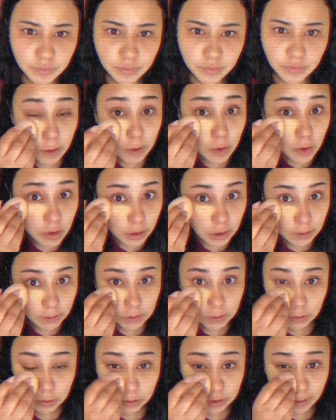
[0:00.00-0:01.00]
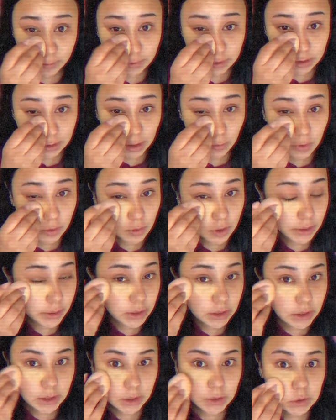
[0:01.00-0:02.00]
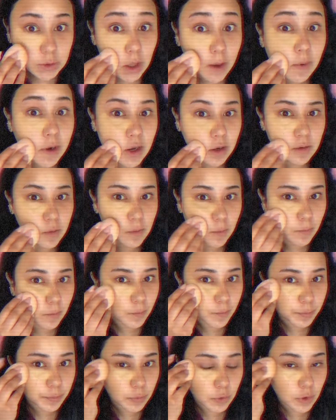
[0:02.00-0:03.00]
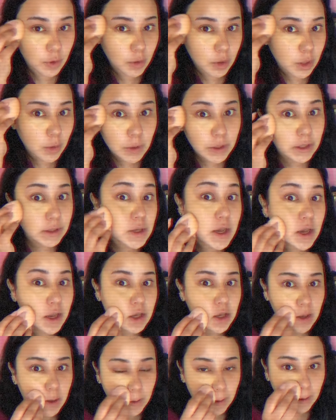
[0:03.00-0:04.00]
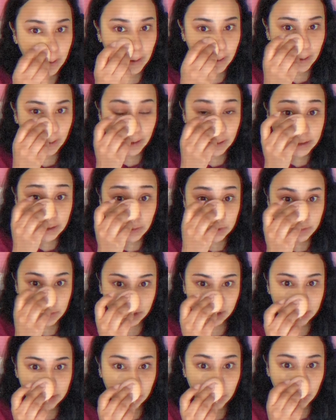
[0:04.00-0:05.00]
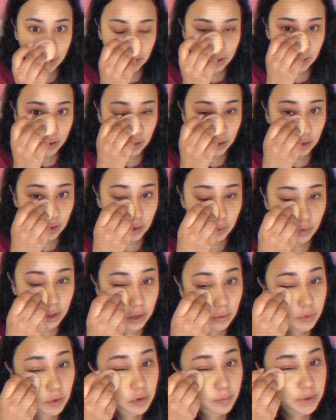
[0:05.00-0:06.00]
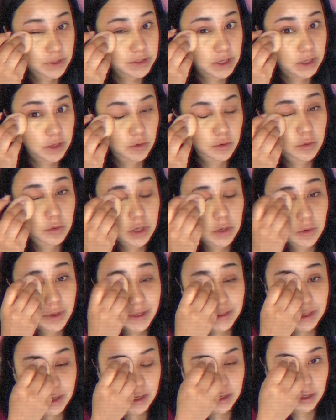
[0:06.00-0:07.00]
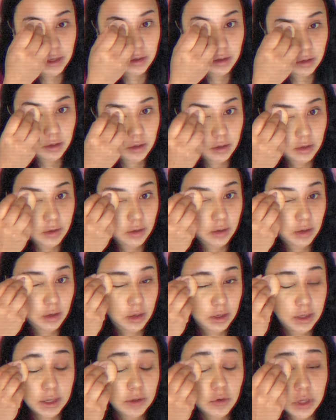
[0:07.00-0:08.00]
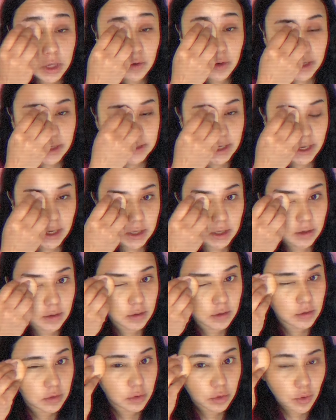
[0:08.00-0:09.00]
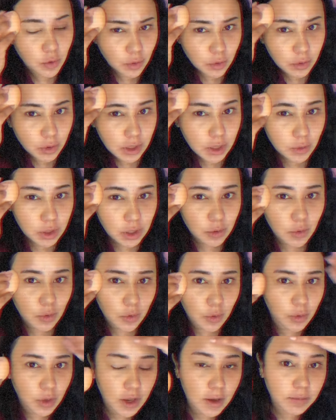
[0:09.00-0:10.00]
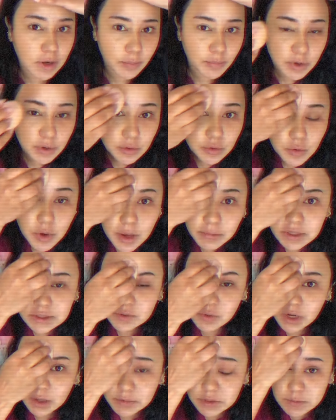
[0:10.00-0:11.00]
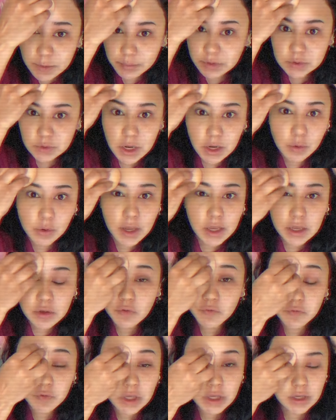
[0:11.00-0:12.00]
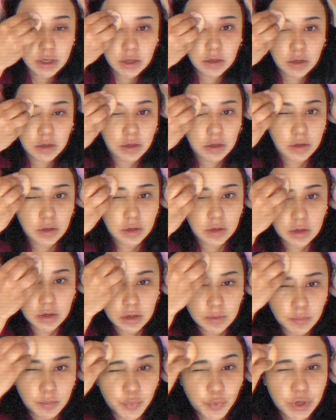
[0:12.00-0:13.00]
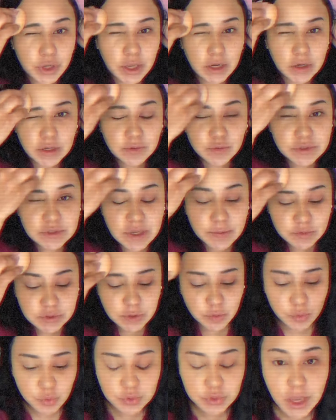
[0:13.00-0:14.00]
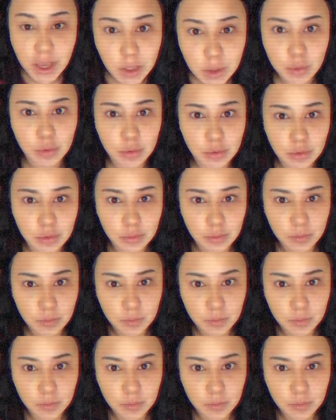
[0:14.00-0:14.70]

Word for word: O sea, yo estoy totalmente de acuerdo que él tiene derecho a hablar. Yo no quiero que él se calle, ajá. Esa no es mi intención a lo mejor piensan que yo no quiero que él se calle, que yo quiero que él se calle. No, claro que no, habla, pero no hables con la misma persona con la que yo fui. Porque no estamos en un juzgado.